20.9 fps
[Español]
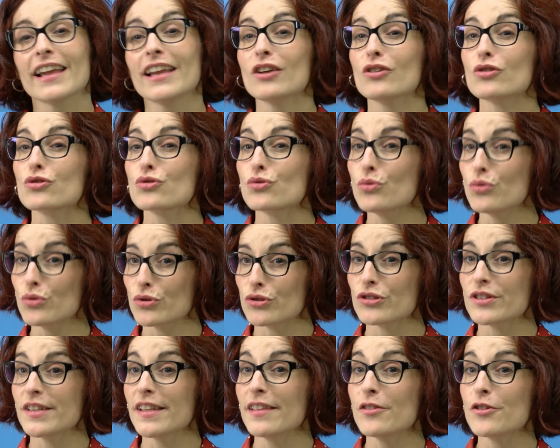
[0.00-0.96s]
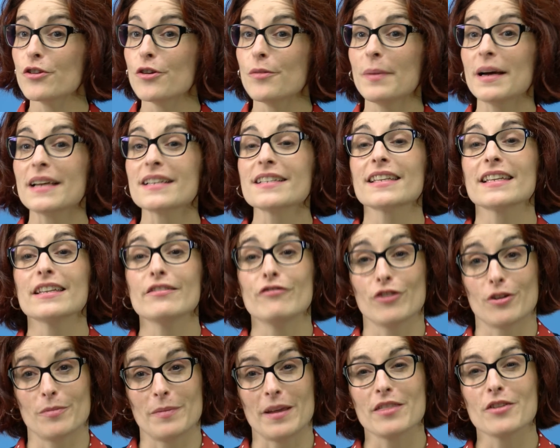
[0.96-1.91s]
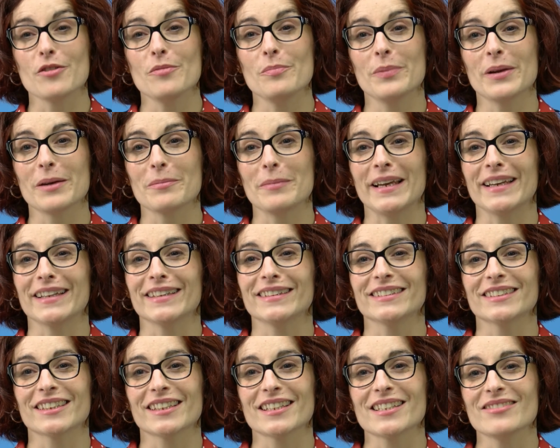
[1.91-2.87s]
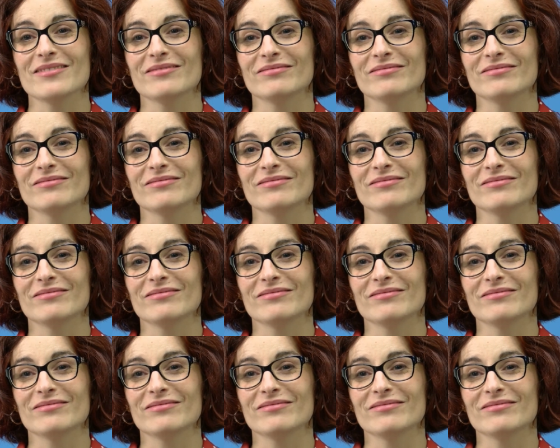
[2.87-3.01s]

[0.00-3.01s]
en los cursos de idiomas y formación permanente.